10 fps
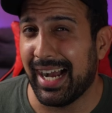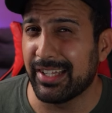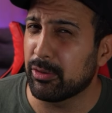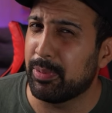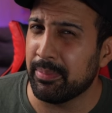
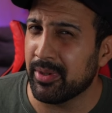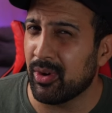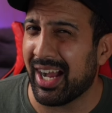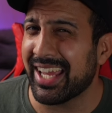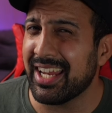Also blieb mir
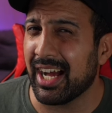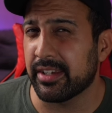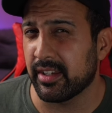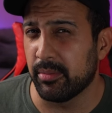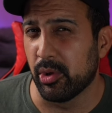nur eine
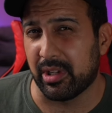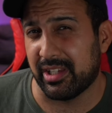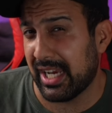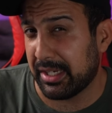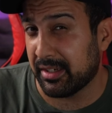andere
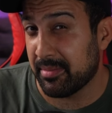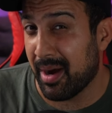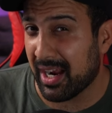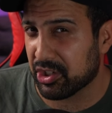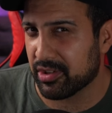Möglichkeit, in die
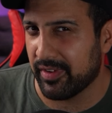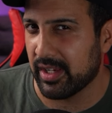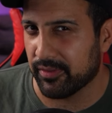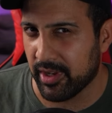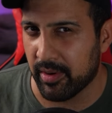magische
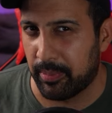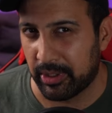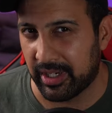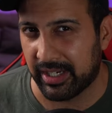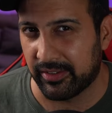Welt von Harry
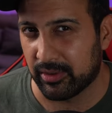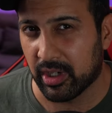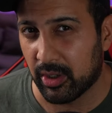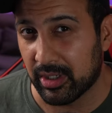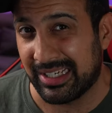Potter
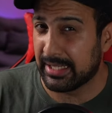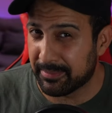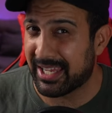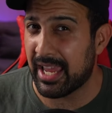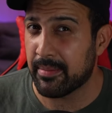einzutauchen.
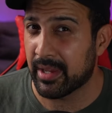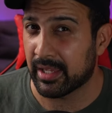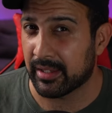Im Gaming.